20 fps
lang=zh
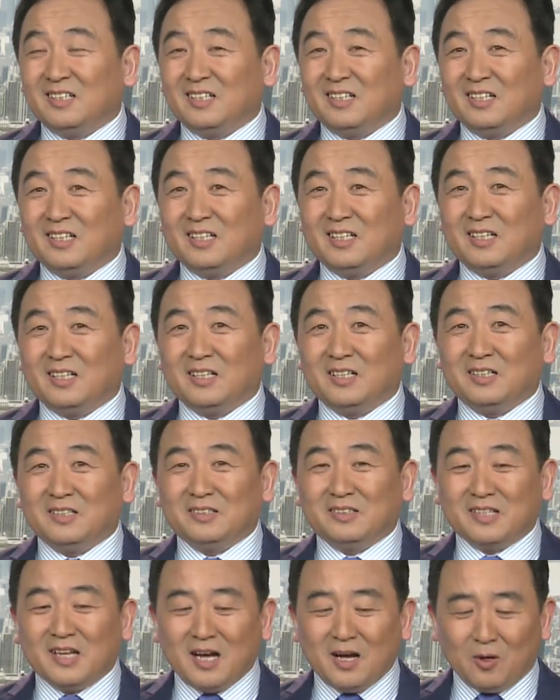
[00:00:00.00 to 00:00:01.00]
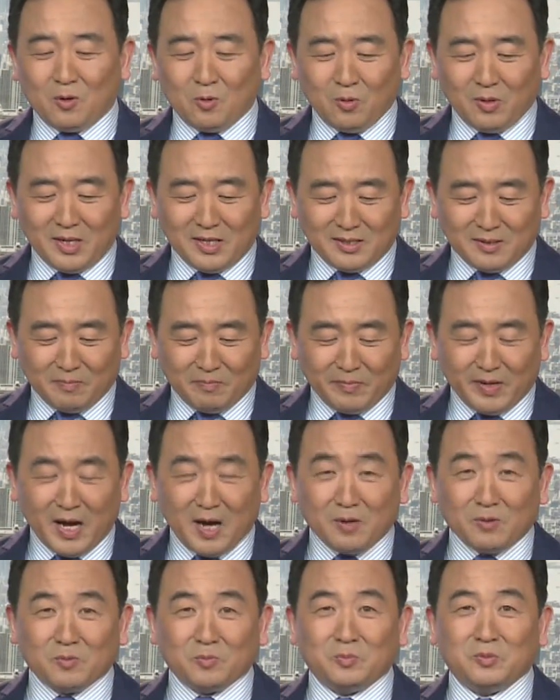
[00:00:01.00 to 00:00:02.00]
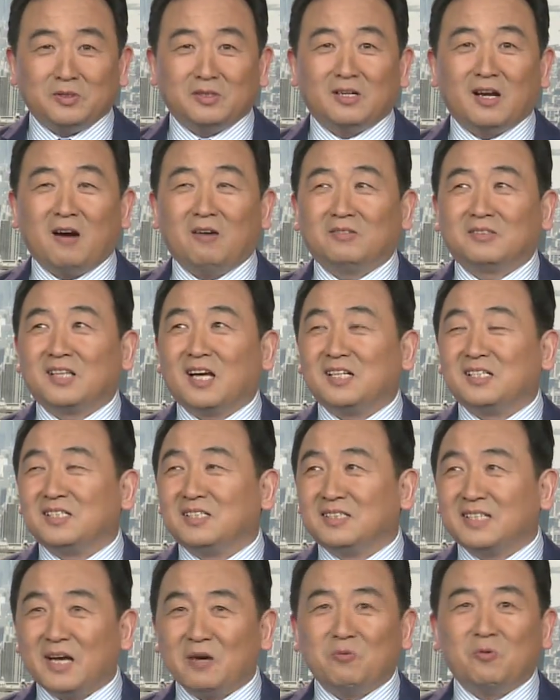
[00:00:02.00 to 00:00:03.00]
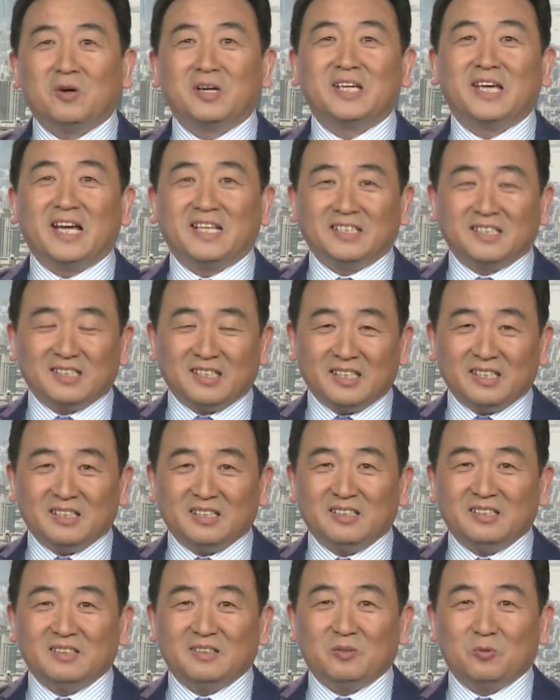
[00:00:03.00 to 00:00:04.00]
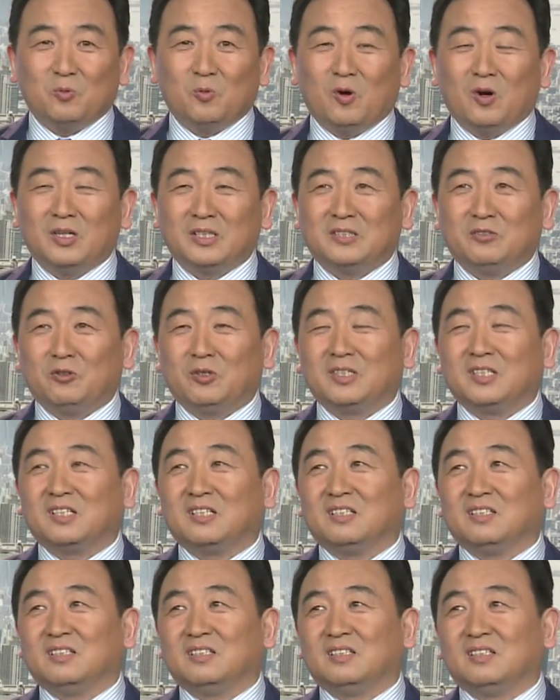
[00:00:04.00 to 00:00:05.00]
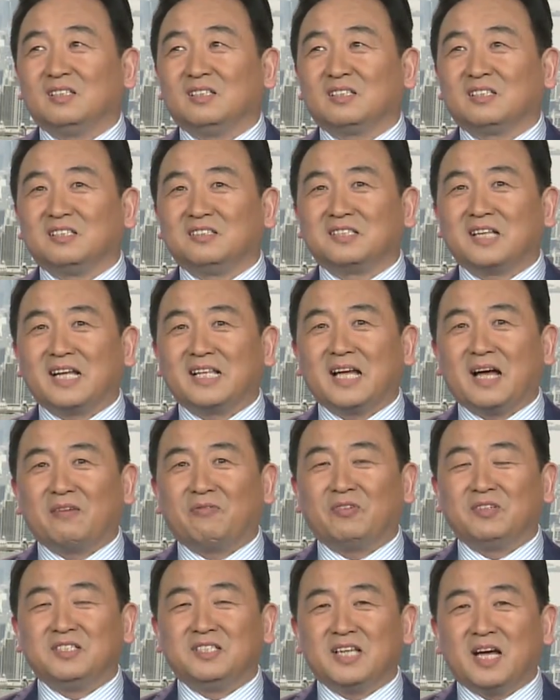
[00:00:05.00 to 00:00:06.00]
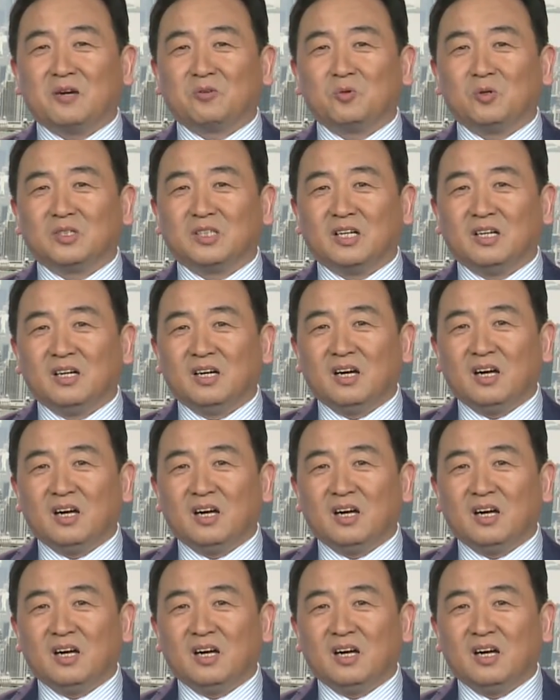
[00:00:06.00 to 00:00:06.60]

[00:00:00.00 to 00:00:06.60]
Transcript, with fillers: 呃，那会怎么样？我不知道。但是在我眼睛里，我觉得跟大家分享过的，